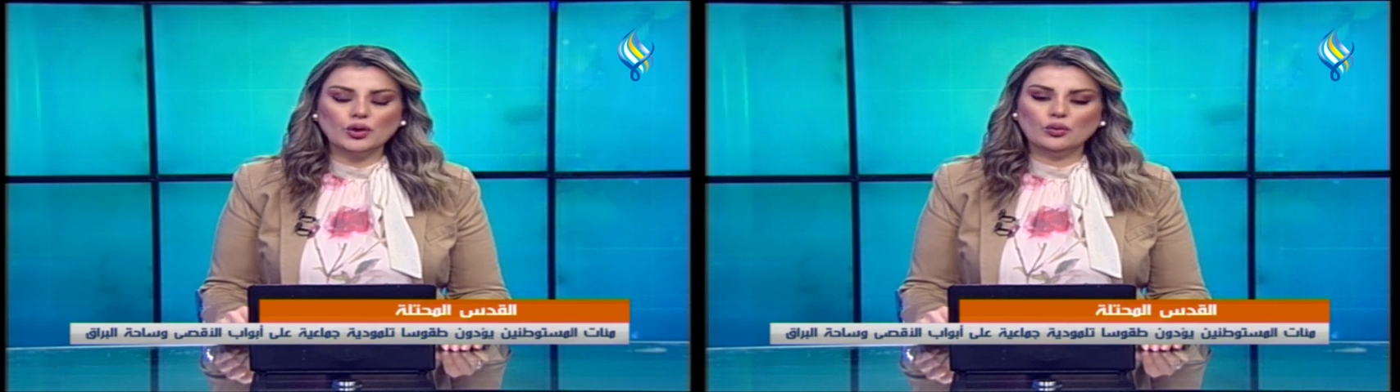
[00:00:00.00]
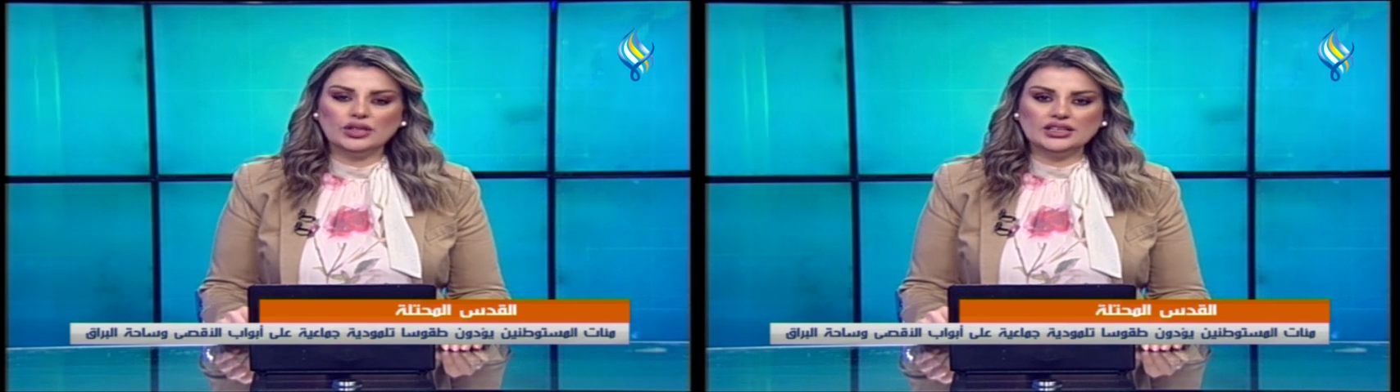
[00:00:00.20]

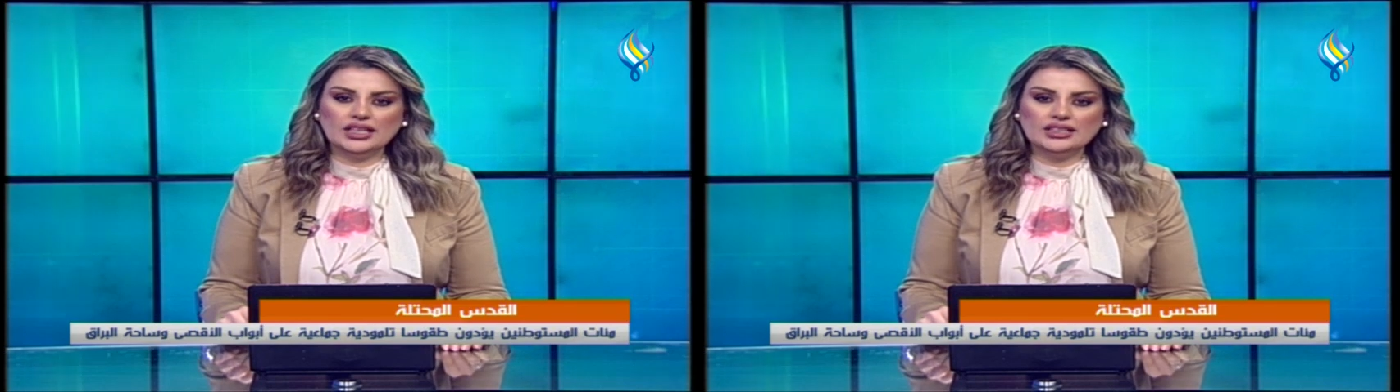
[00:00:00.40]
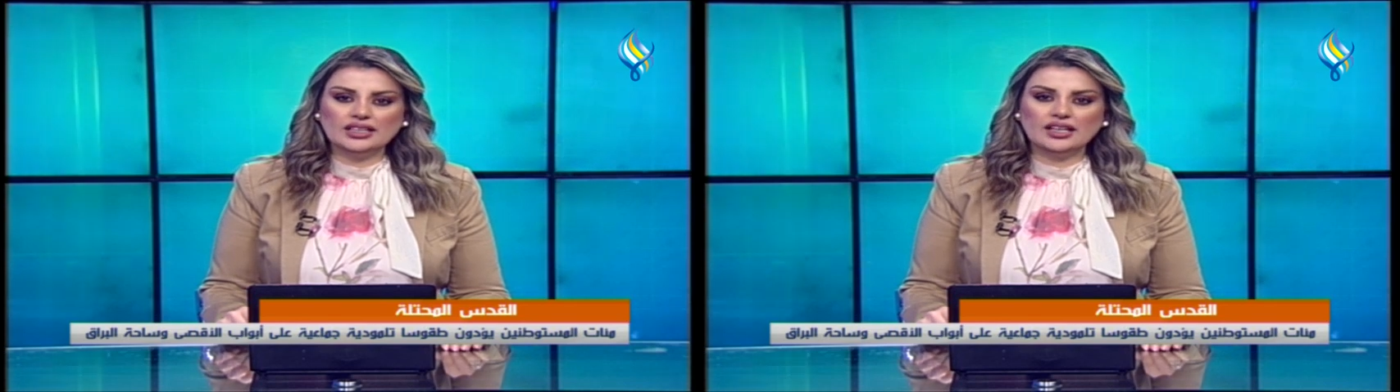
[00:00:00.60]
قوات
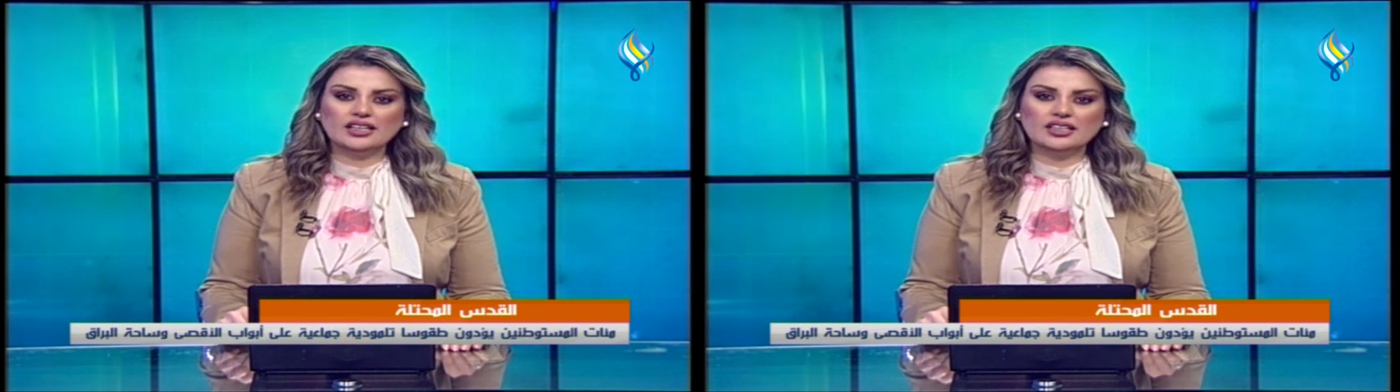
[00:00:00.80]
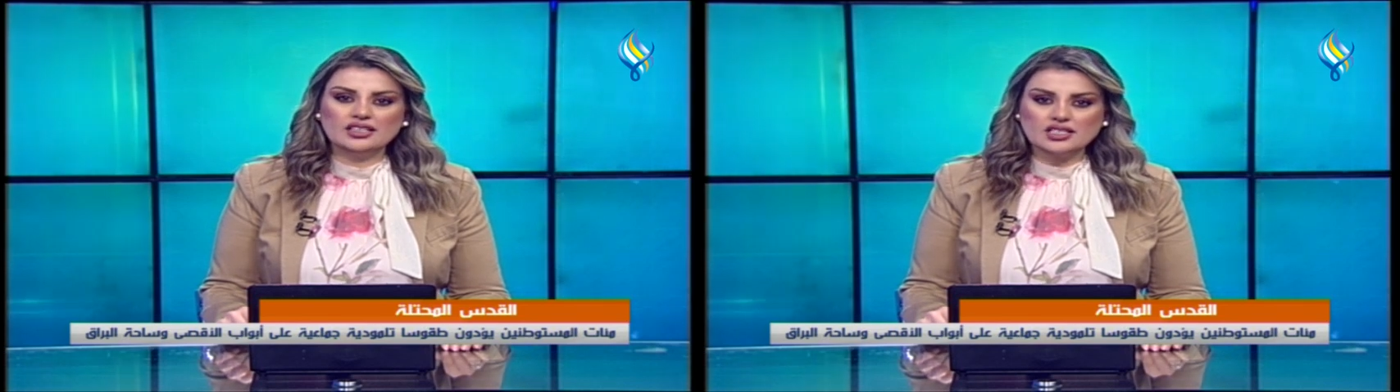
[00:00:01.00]

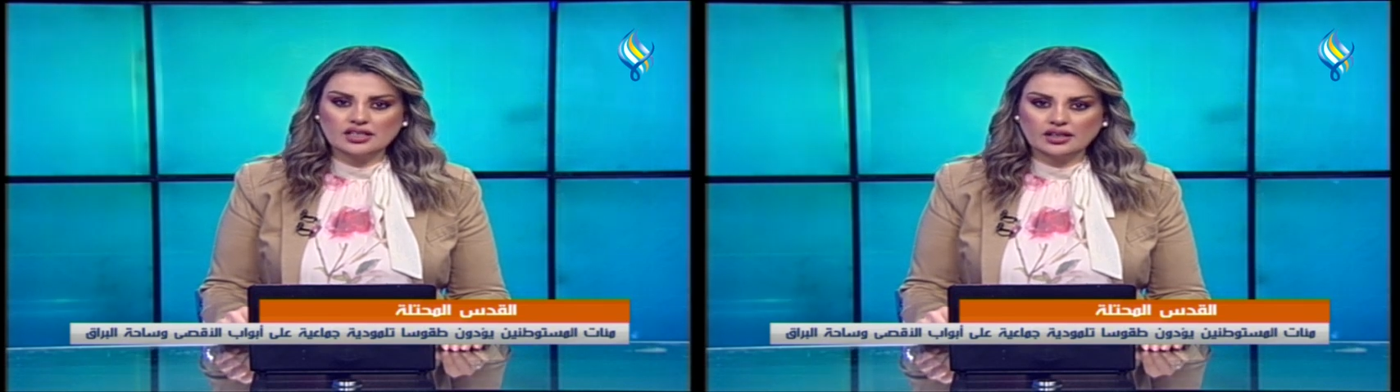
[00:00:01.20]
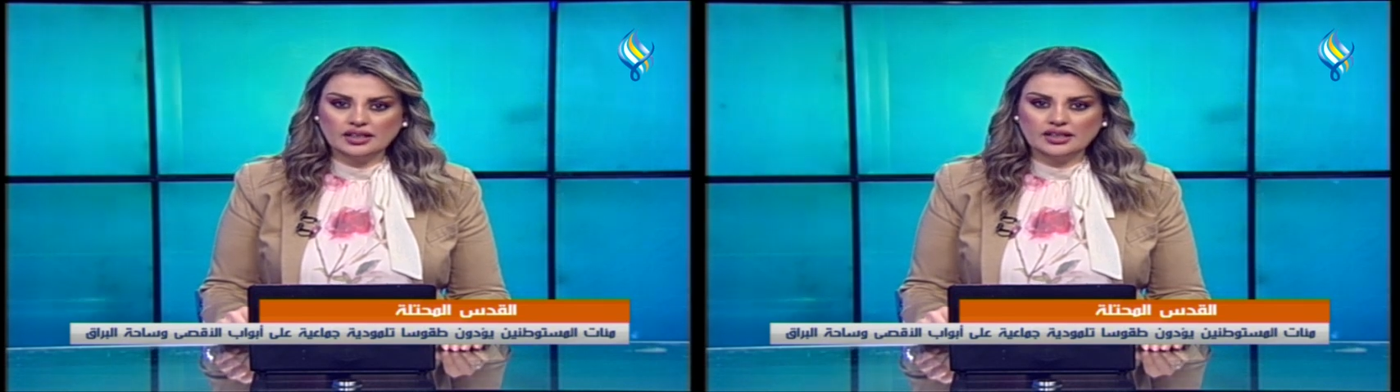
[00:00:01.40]
الاحتلال
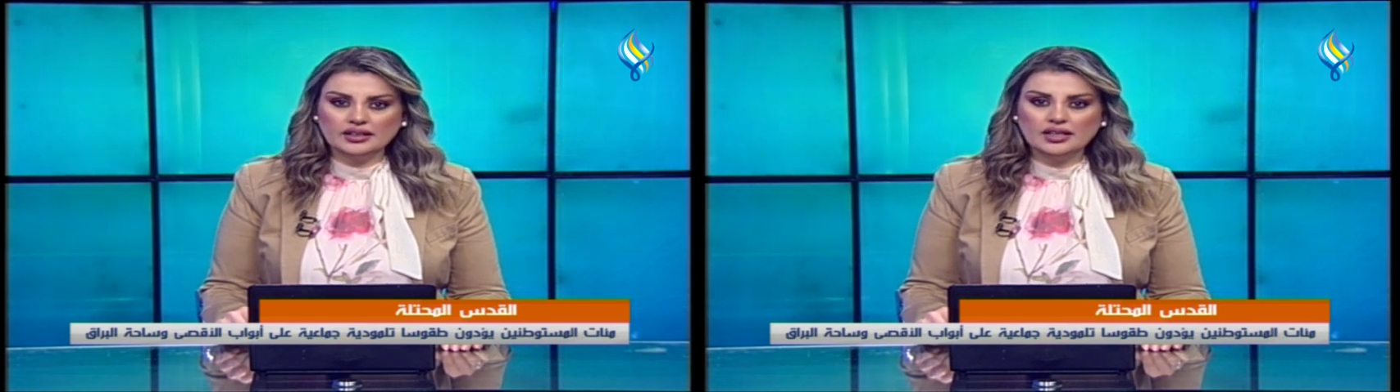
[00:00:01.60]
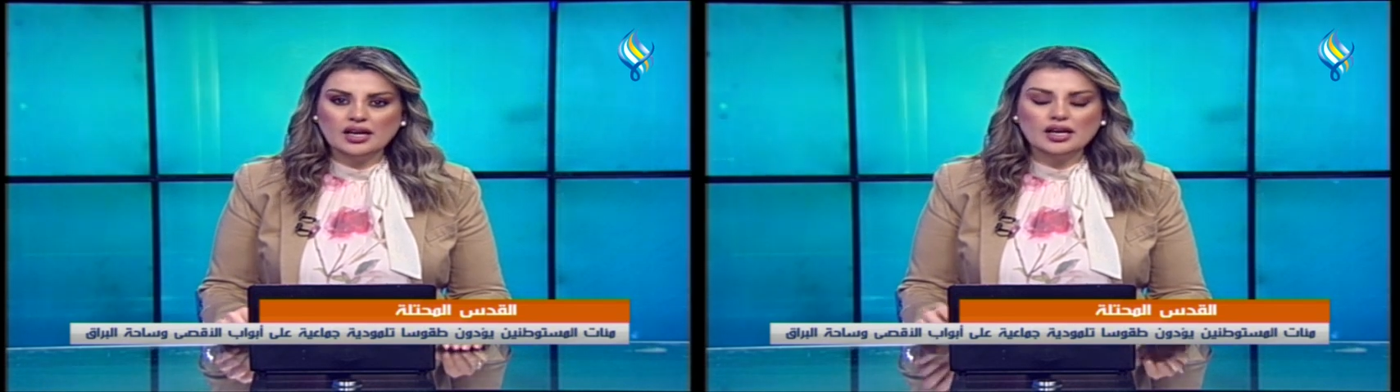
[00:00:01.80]
الإسرائيلي